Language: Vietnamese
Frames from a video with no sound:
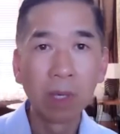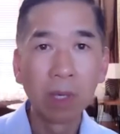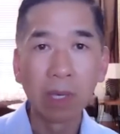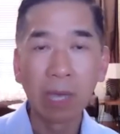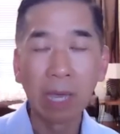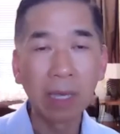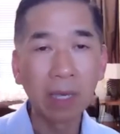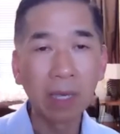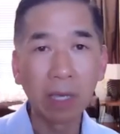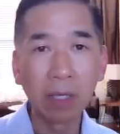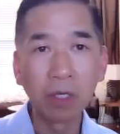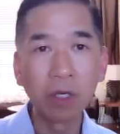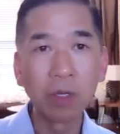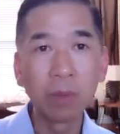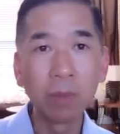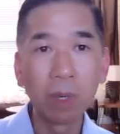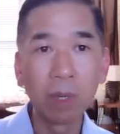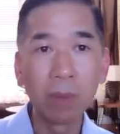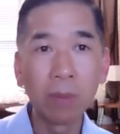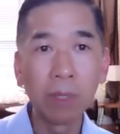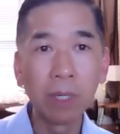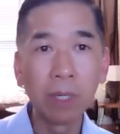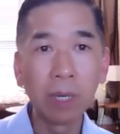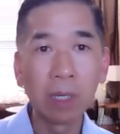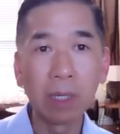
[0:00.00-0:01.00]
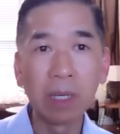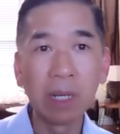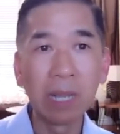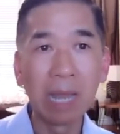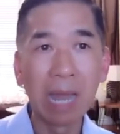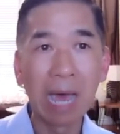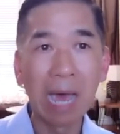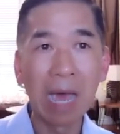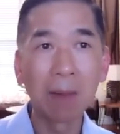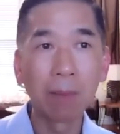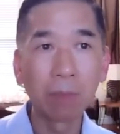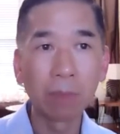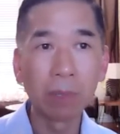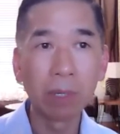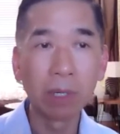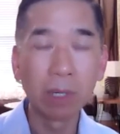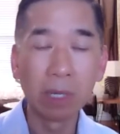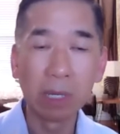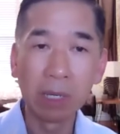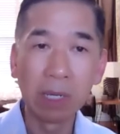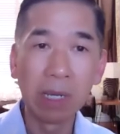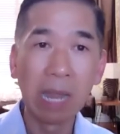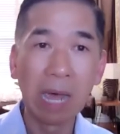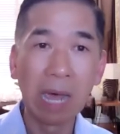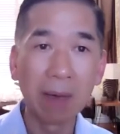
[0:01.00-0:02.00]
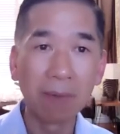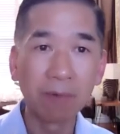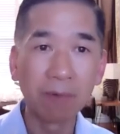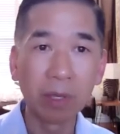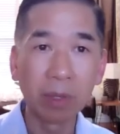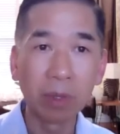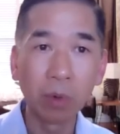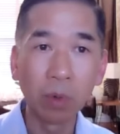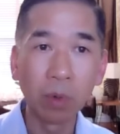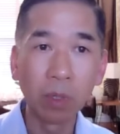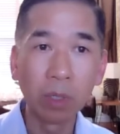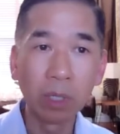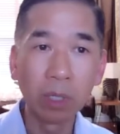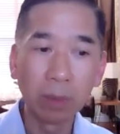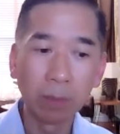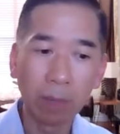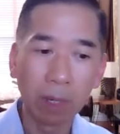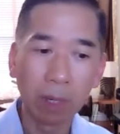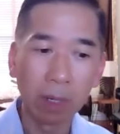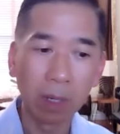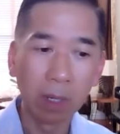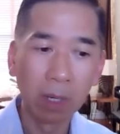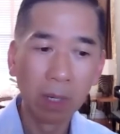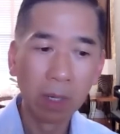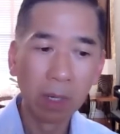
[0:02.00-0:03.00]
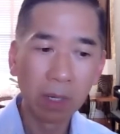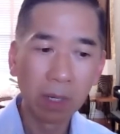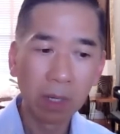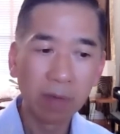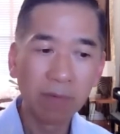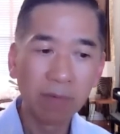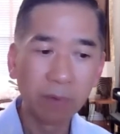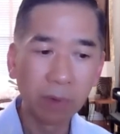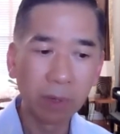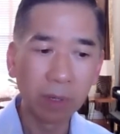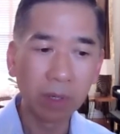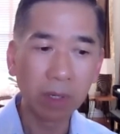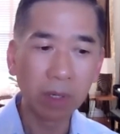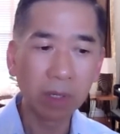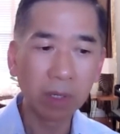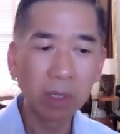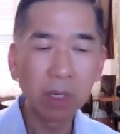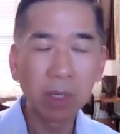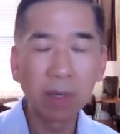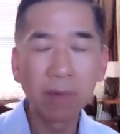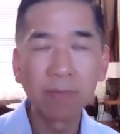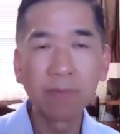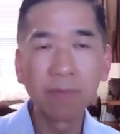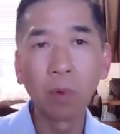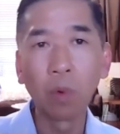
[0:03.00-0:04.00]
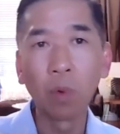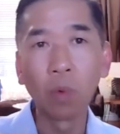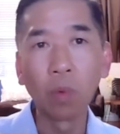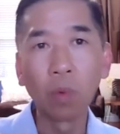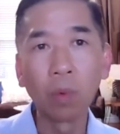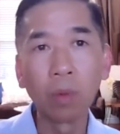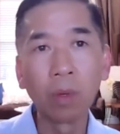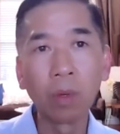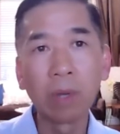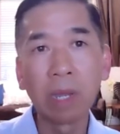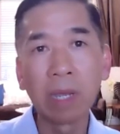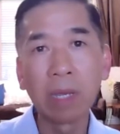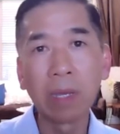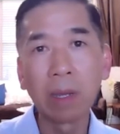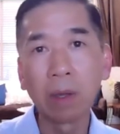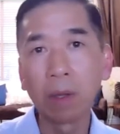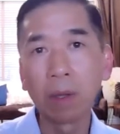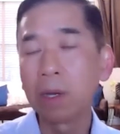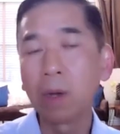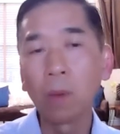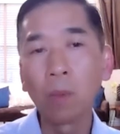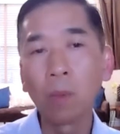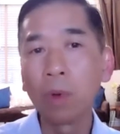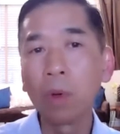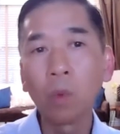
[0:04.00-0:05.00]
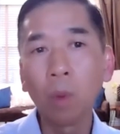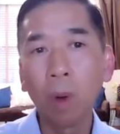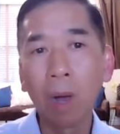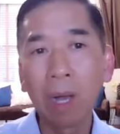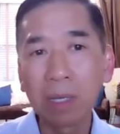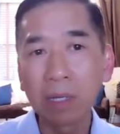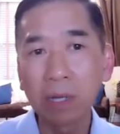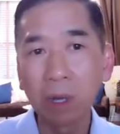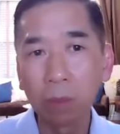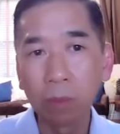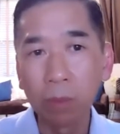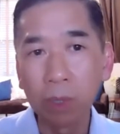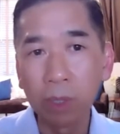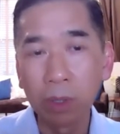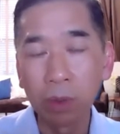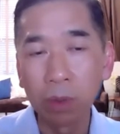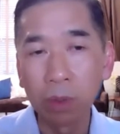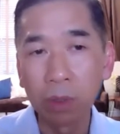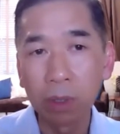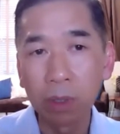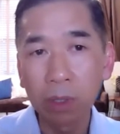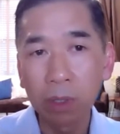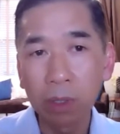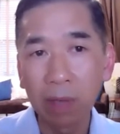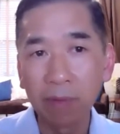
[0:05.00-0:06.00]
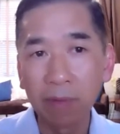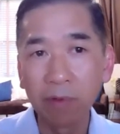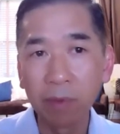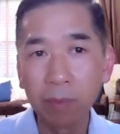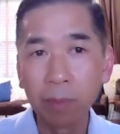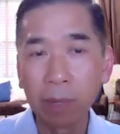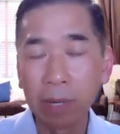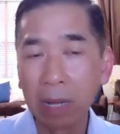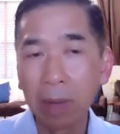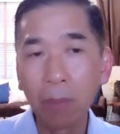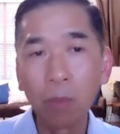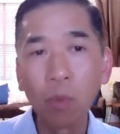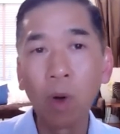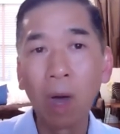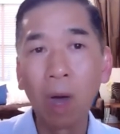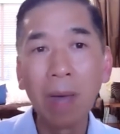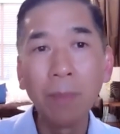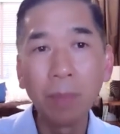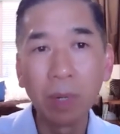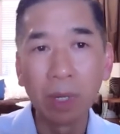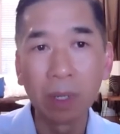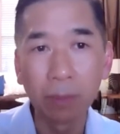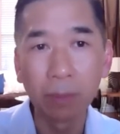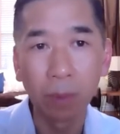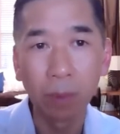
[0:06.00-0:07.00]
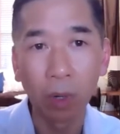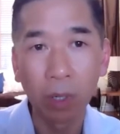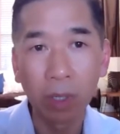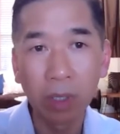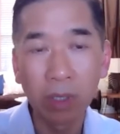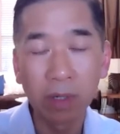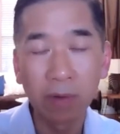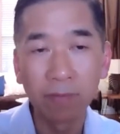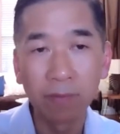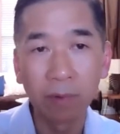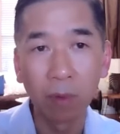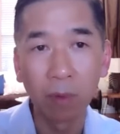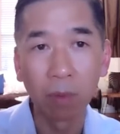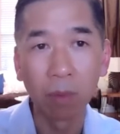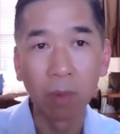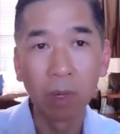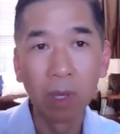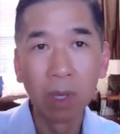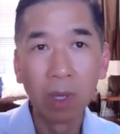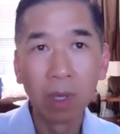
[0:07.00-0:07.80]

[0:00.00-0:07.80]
Ngay cả Jimmy bây giờ đi làm thì đi làm vậy thôi, nhưng mà cái việc cái chức vụ đồ này đó nó không có quan trọng nhiều nữa, tại vì mình đã quá mệt mỏi trong vòng